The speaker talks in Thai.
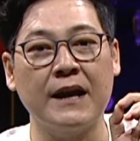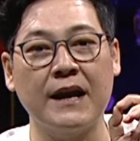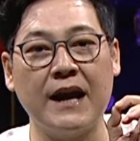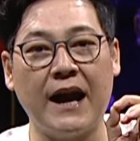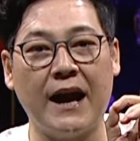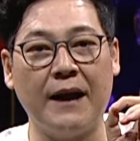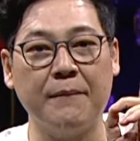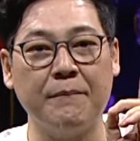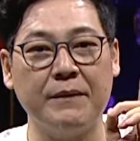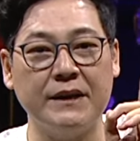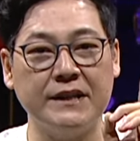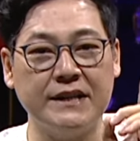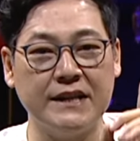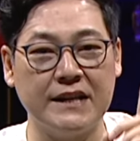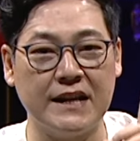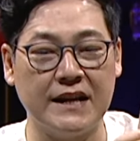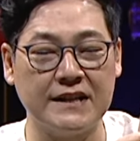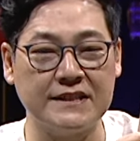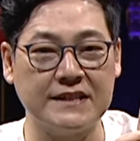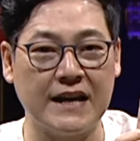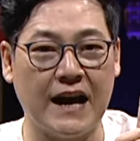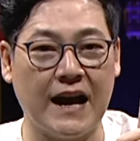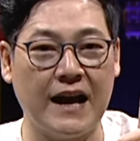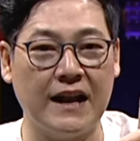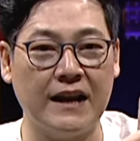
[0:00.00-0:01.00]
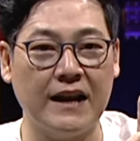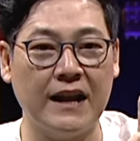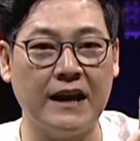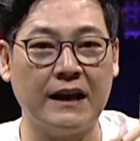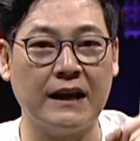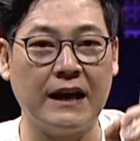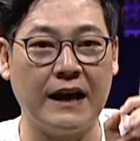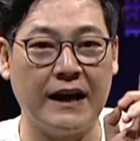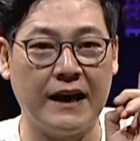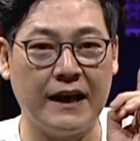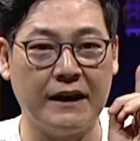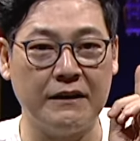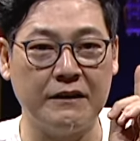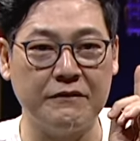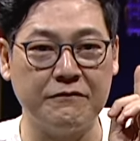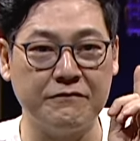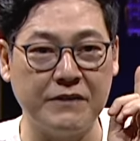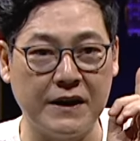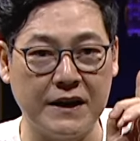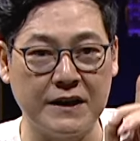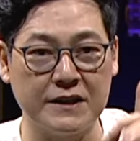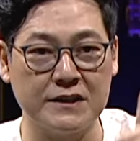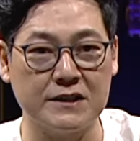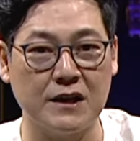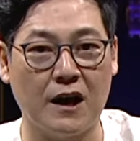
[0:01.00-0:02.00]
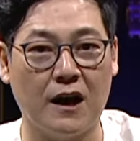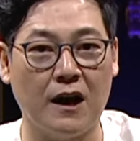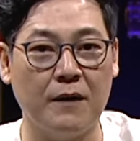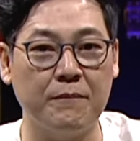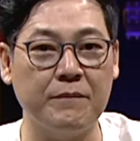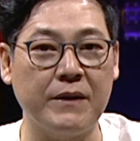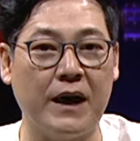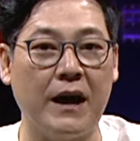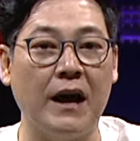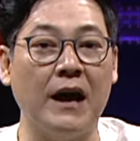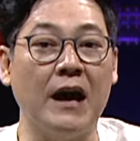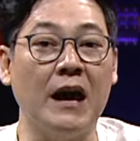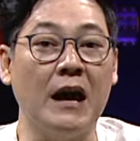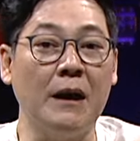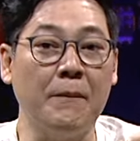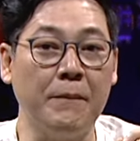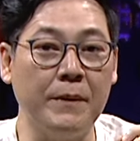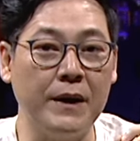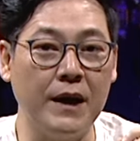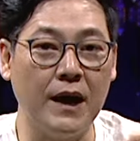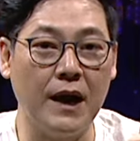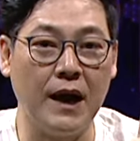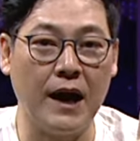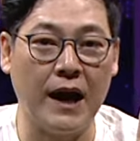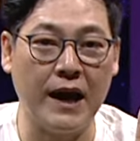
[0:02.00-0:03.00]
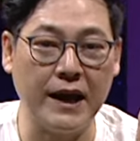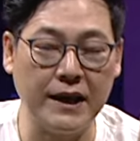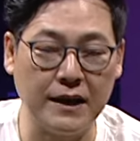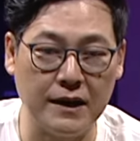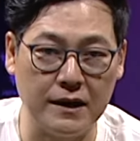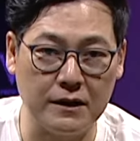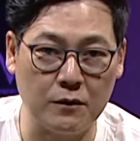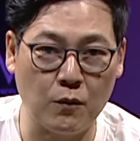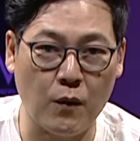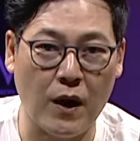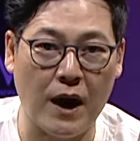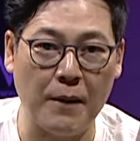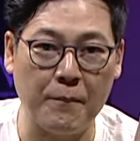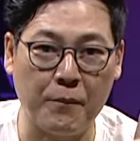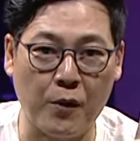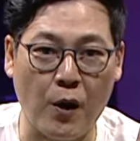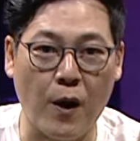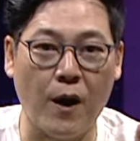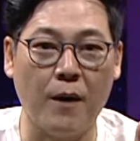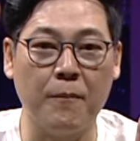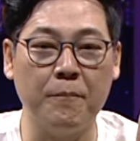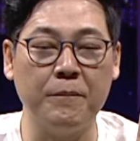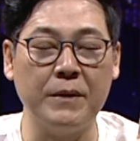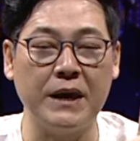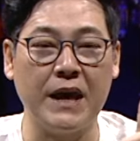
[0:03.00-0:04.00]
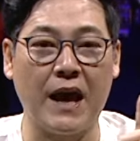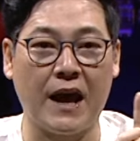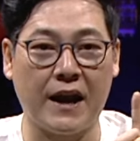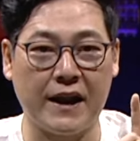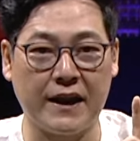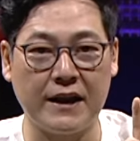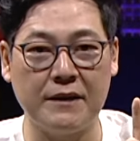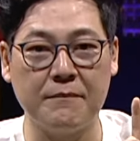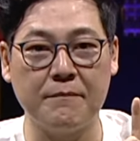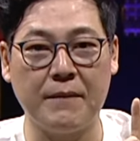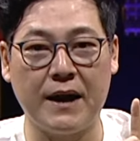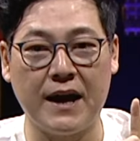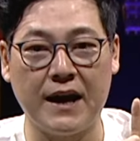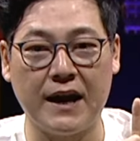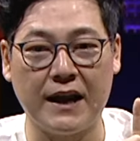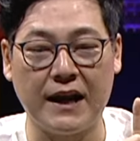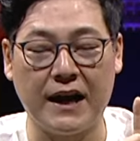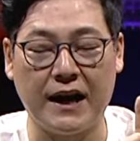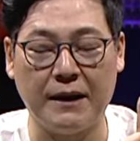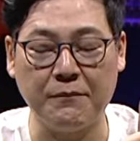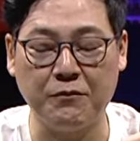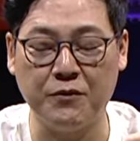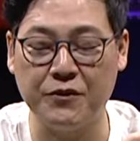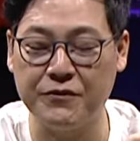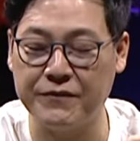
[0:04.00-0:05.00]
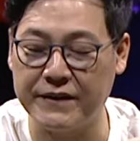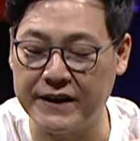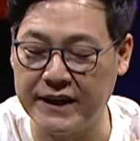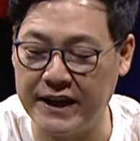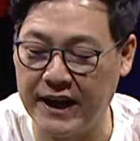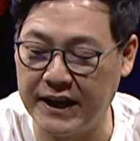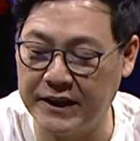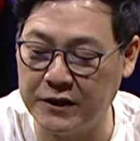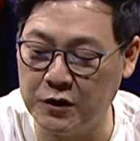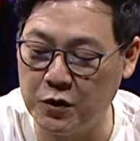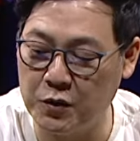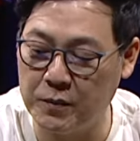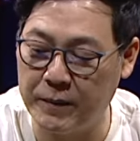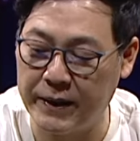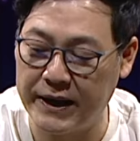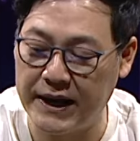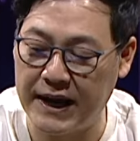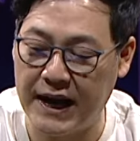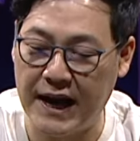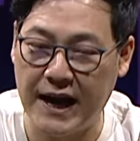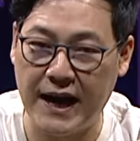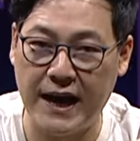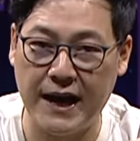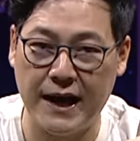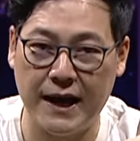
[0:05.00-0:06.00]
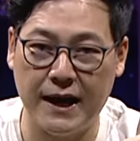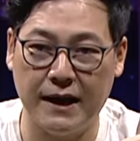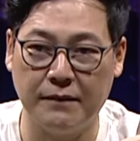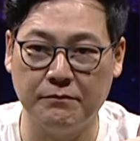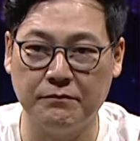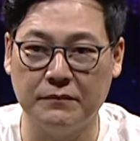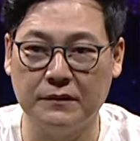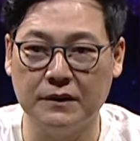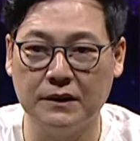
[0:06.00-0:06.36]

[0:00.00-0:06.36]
การเป็นจิตอาสาและการฝึกซ้อมเนี่ยเพื่อให้เกิดความพร้อมมีอะไรกันบ้างครับคุณฝันเด่นอยู่ไหมครับ